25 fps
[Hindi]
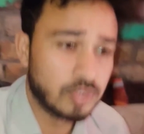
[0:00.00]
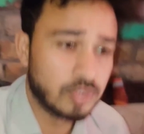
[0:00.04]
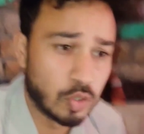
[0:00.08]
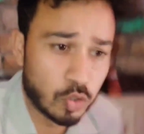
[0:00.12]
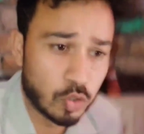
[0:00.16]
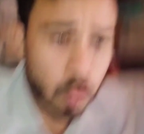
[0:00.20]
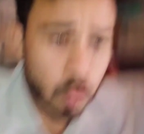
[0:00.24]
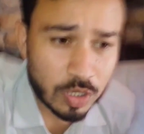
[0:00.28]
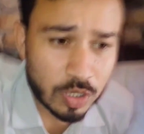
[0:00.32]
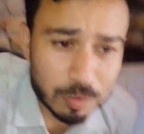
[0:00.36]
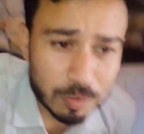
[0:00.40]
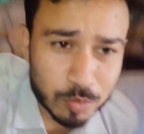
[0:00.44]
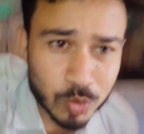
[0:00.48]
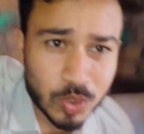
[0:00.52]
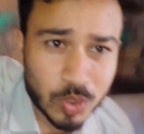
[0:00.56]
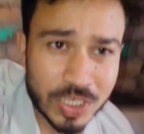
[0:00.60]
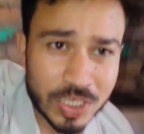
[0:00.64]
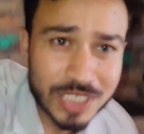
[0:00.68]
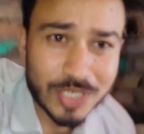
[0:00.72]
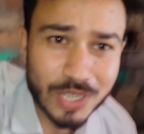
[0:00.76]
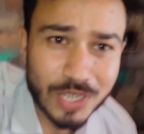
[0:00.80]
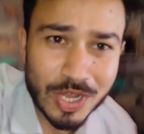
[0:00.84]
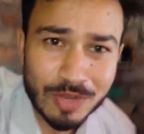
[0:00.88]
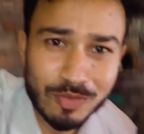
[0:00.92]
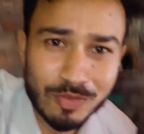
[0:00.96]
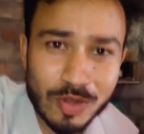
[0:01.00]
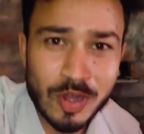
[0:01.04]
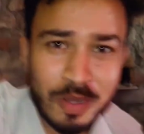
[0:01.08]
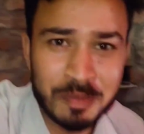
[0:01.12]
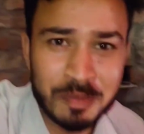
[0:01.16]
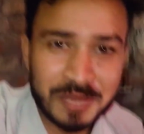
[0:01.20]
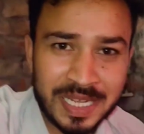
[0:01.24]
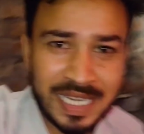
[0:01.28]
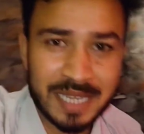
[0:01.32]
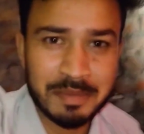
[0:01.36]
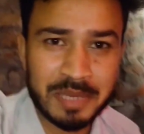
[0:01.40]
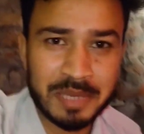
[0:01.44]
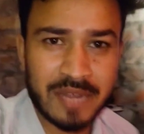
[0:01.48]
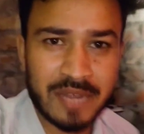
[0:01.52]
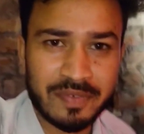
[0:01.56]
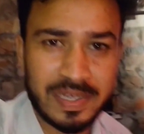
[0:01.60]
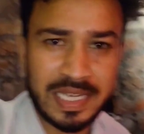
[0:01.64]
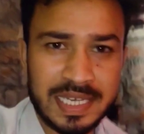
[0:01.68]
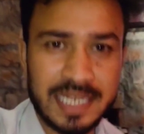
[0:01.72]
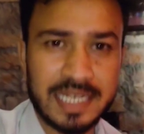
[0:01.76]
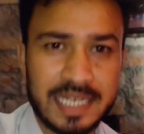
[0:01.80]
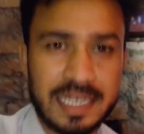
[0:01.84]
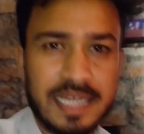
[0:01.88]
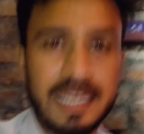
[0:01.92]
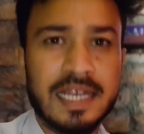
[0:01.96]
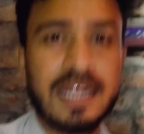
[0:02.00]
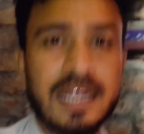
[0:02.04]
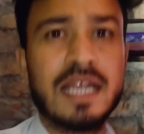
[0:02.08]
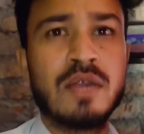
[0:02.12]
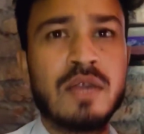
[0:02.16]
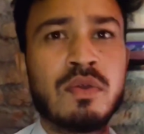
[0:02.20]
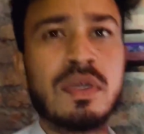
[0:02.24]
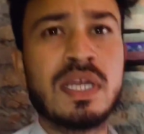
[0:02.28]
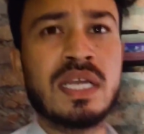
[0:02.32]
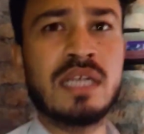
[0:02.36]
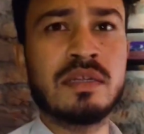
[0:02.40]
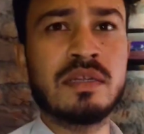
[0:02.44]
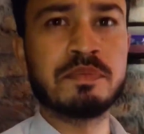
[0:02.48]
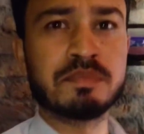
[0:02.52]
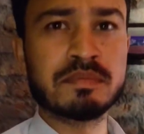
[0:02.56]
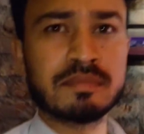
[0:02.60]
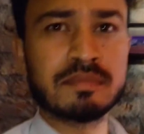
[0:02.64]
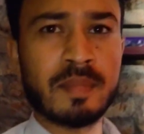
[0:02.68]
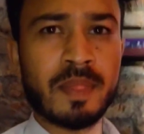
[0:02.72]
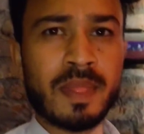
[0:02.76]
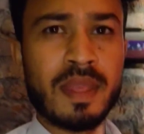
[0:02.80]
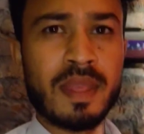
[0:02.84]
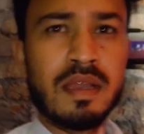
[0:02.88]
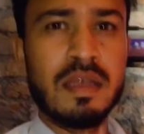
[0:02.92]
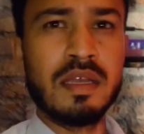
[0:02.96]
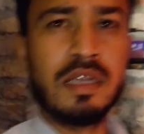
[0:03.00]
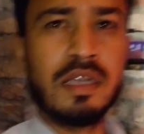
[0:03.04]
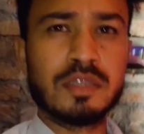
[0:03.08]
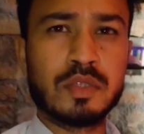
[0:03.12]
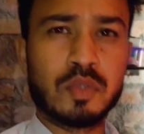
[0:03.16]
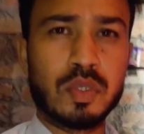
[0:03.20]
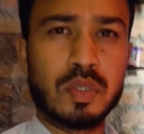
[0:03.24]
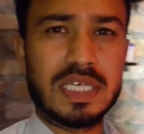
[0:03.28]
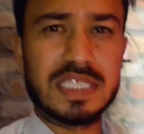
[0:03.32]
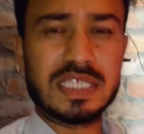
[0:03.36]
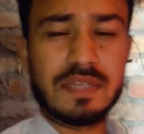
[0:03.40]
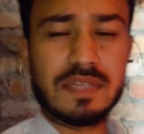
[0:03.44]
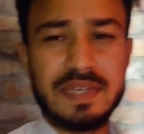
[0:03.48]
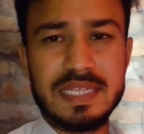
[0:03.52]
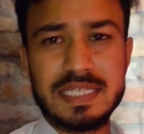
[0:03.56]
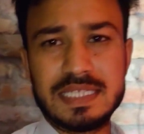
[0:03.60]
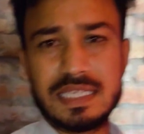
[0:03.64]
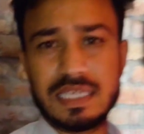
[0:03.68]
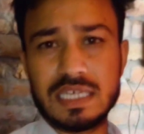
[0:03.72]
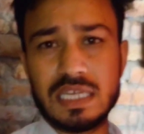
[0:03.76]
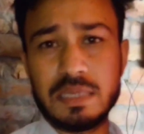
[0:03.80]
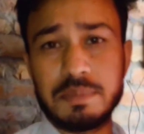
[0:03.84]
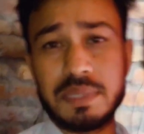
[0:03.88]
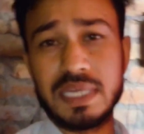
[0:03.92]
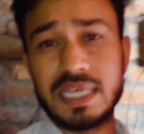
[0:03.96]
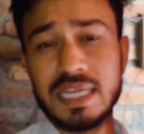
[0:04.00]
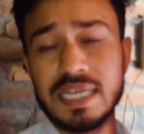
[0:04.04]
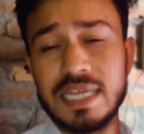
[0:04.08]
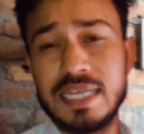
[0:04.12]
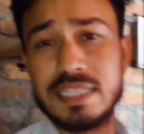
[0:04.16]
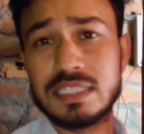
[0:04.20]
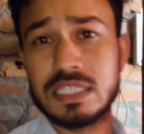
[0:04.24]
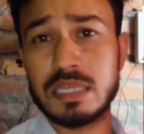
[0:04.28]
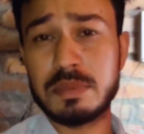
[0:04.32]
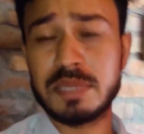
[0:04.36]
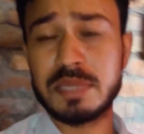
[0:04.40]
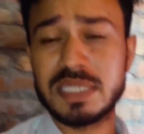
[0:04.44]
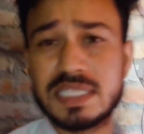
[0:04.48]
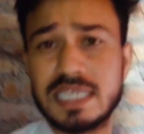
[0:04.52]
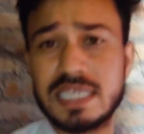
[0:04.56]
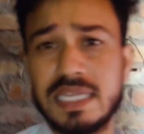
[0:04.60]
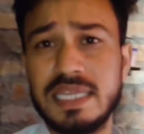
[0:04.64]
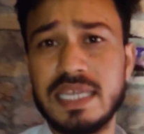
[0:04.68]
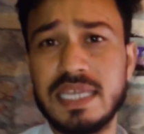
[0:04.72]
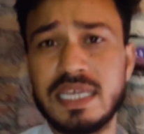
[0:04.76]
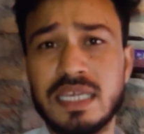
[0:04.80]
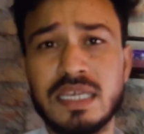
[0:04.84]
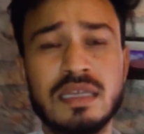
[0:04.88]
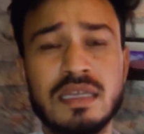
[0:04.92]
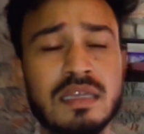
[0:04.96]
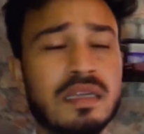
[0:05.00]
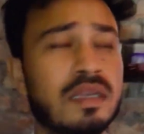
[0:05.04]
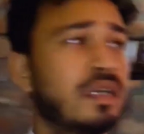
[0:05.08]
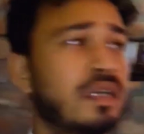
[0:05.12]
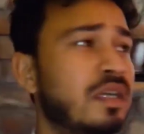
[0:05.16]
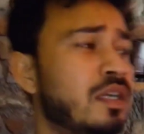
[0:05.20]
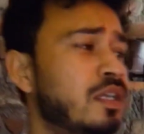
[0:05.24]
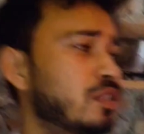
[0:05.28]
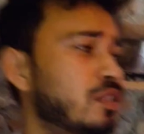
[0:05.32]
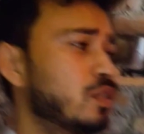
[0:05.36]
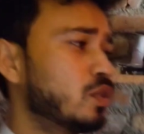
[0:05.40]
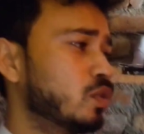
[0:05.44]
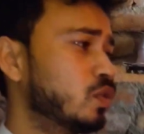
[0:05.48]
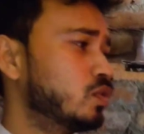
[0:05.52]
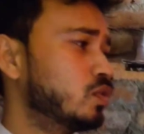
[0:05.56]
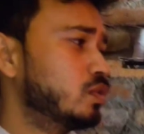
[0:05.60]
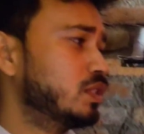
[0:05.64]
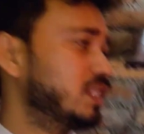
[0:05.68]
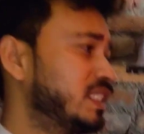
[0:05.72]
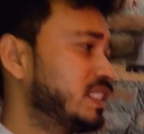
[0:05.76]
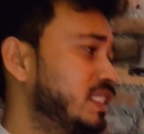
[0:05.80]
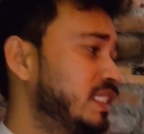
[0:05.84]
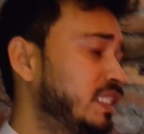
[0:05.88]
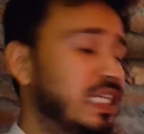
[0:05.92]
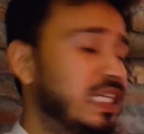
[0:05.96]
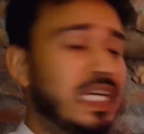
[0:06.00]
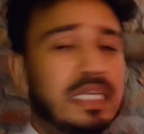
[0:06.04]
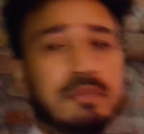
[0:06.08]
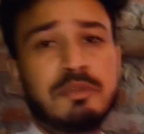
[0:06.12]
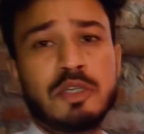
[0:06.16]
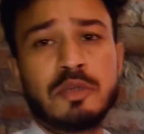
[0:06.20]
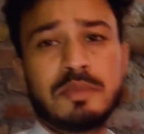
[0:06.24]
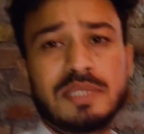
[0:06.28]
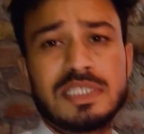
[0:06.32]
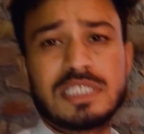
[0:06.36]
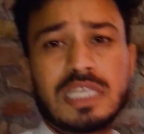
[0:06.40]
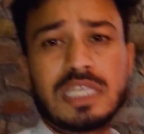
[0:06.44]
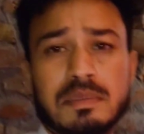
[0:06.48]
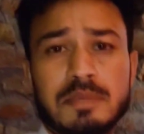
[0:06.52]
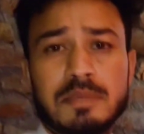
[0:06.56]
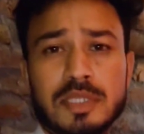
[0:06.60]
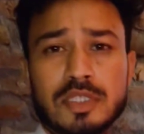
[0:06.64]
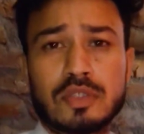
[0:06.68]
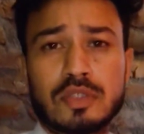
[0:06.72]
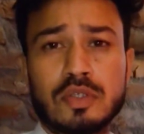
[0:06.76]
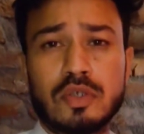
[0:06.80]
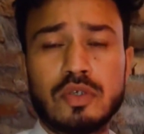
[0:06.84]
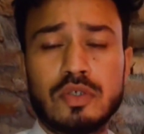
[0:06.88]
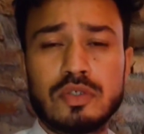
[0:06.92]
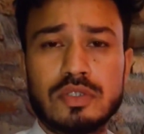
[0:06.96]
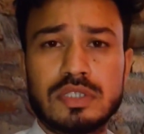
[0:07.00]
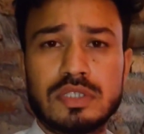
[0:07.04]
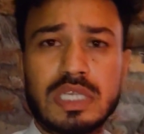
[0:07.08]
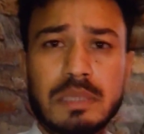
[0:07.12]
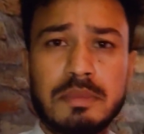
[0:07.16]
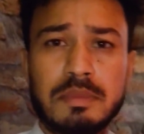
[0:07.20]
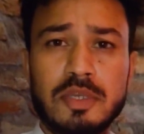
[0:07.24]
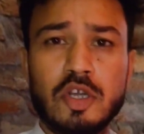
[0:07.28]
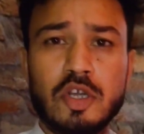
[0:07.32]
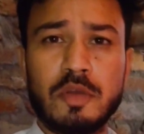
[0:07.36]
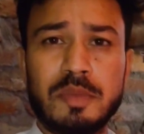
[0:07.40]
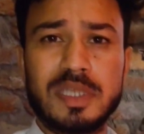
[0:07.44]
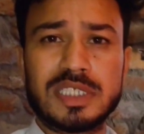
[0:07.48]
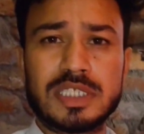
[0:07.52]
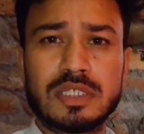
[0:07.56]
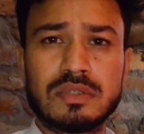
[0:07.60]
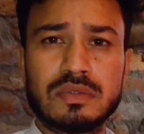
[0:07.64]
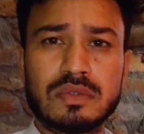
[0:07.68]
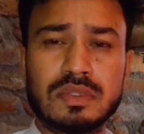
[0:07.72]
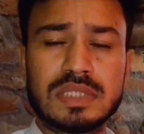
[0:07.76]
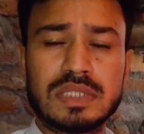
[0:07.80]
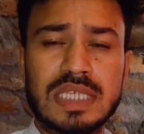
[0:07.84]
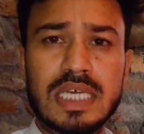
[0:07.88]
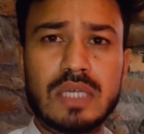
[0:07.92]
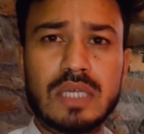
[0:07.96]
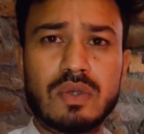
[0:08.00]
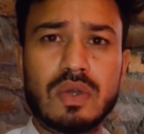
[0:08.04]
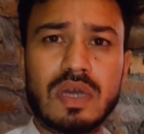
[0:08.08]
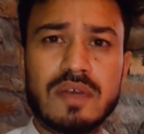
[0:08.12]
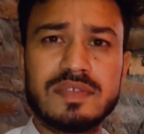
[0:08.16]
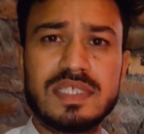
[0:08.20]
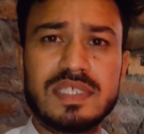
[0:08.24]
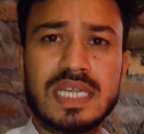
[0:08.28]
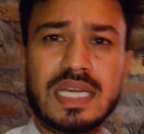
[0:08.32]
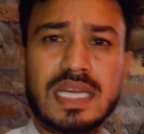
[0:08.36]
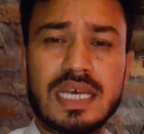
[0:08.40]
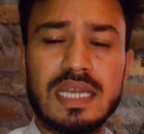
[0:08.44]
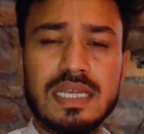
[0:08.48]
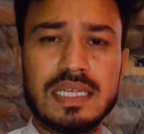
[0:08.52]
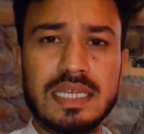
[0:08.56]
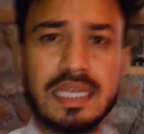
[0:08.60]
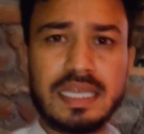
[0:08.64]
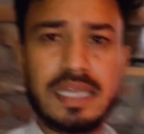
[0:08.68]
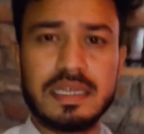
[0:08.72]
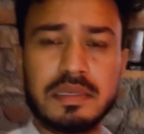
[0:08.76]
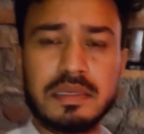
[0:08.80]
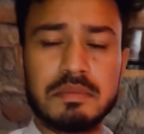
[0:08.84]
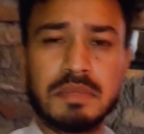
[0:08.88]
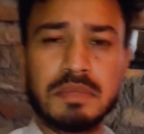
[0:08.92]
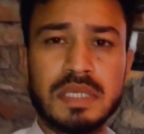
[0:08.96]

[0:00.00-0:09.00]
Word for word: दोनों नमूने जो है वो हमारे बर्फ़ लेने के लिए गए हुए हैं थोड़ा सा वेट करना पड़ेगा शरबत के लिए तो इतनी गर्मियों में शरबत तो सभी को पसंद होता है रुआवजा डाल के